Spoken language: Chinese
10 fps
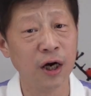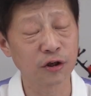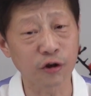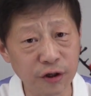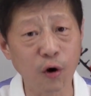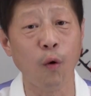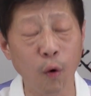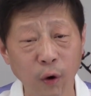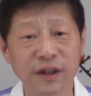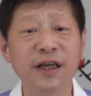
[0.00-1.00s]
所以说
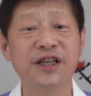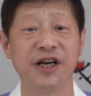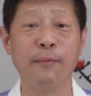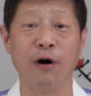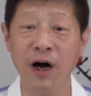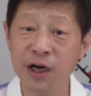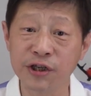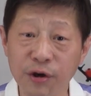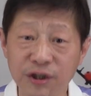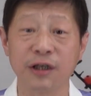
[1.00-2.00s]
我这个节目
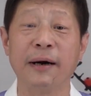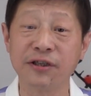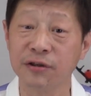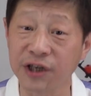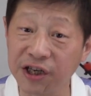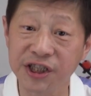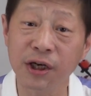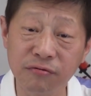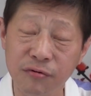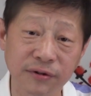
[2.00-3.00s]
就是嘛，就是要揭
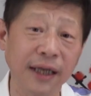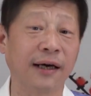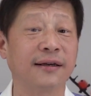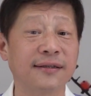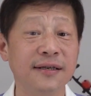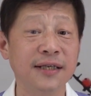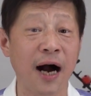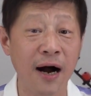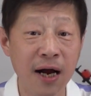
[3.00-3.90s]
露共产党的真相，